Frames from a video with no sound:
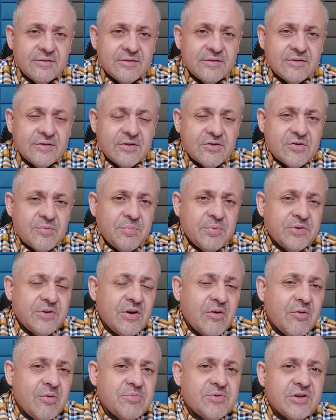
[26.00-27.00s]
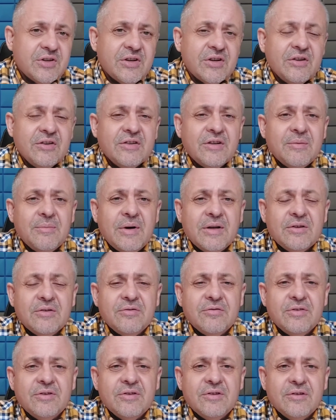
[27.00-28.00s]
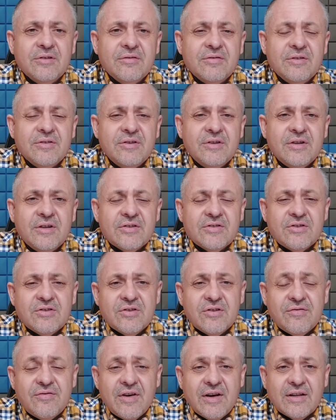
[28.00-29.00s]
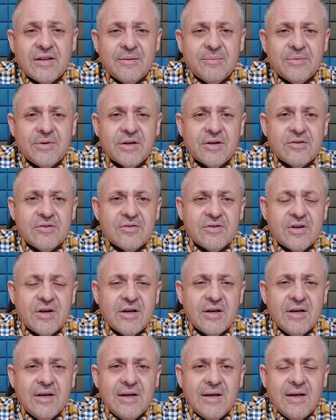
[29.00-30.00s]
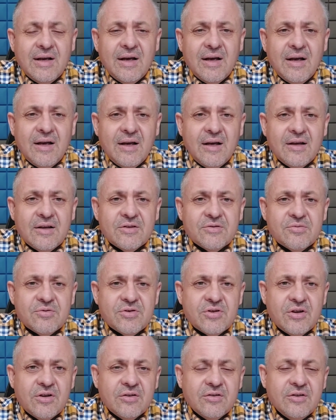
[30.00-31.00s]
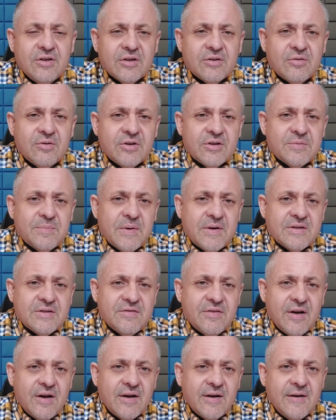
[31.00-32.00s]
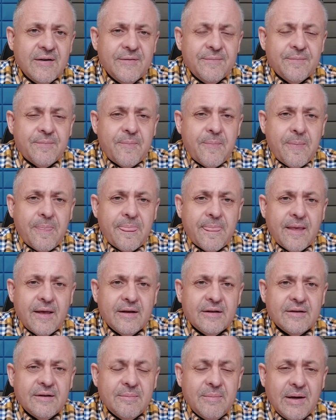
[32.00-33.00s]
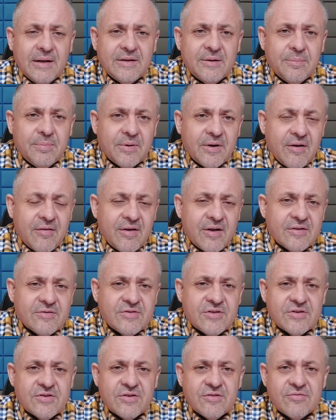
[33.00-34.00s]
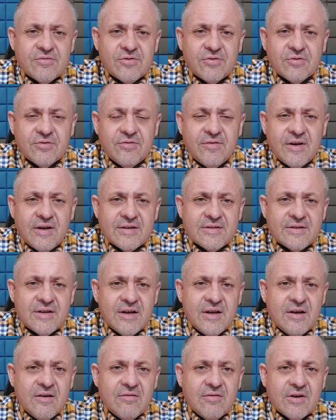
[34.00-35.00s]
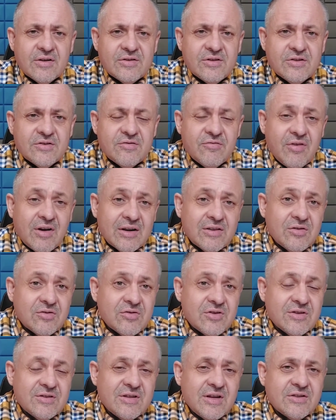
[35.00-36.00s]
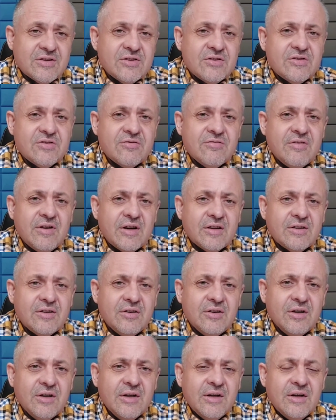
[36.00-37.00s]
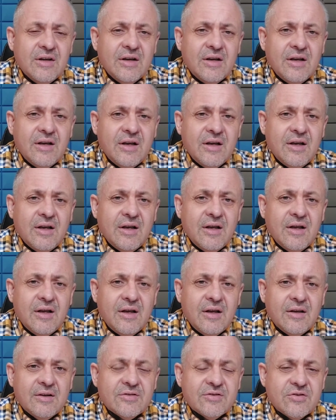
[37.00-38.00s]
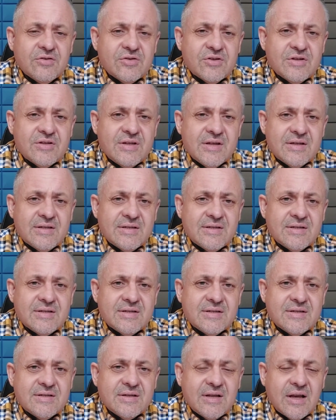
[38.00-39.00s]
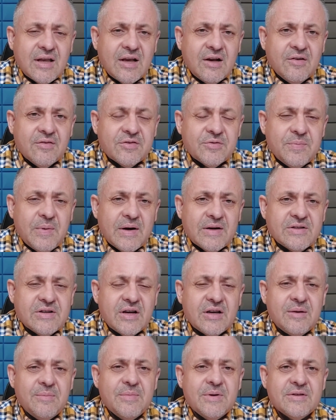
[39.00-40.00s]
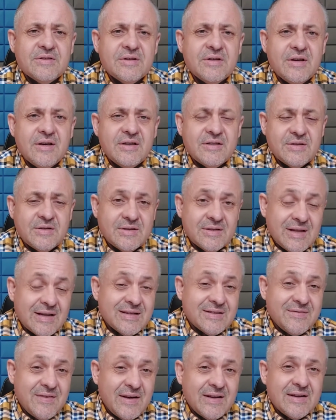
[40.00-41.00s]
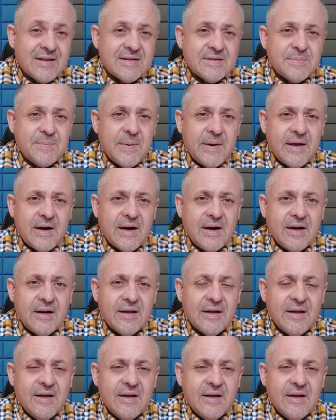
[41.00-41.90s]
to, że podjąłem się tego tematu, jest to efektem tego, że słyszę od niektórych z Państwa Mm, tematy pojawiające się wśród Was, właśnie czy warto się zaszyć, czy warto e, skorzystać z takiego wsparcia, jakim jest tak zwany esperal,